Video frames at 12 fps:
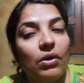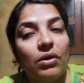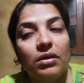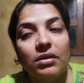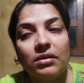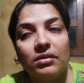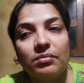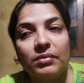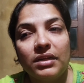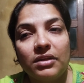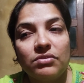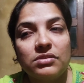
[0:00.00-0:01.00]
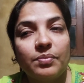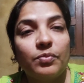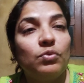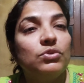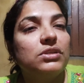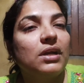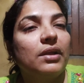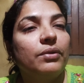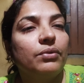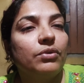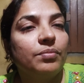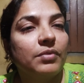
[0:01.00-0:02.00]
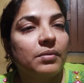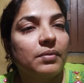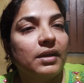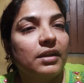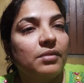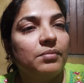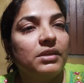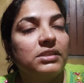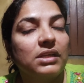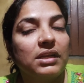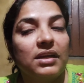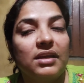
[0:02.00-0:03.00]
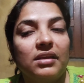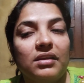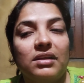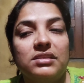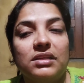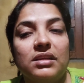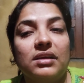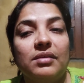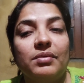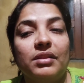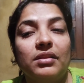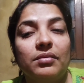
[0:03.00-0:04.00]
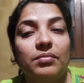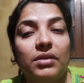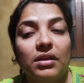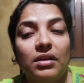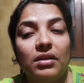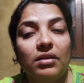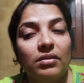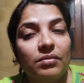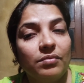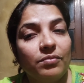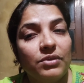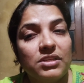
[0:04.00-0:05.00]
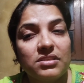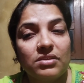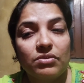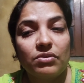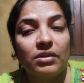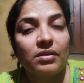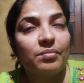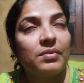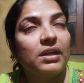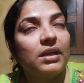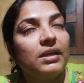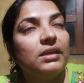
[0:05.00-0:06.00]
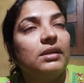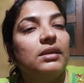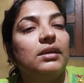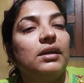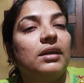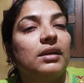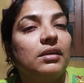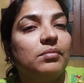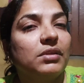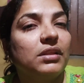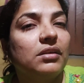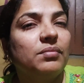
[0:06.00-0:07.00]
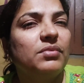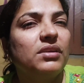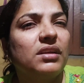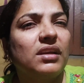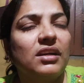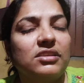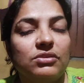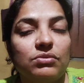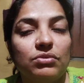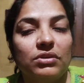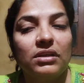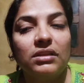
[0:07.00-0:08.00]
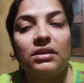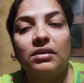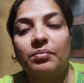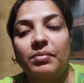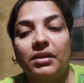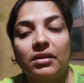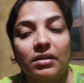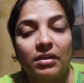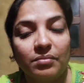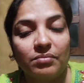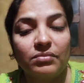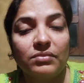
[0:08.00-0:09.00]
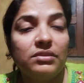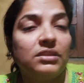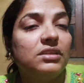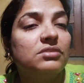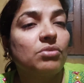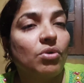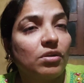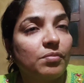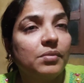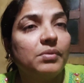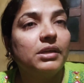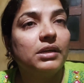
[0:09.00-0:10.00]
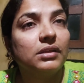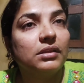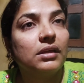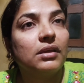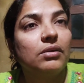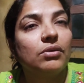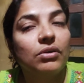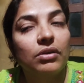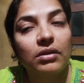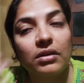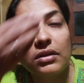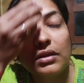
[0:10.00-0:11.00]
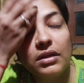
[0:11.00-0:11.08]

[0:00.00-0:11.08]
और मैंने उनसे पूछा यूट्यूब के बारे में चलाएं कि ना चलाएं मतलब वैसे उन्होंने मना ही किया है कि मतलब क्या ज़रूरत है पर हम ये शौक़ में भी करते हैं और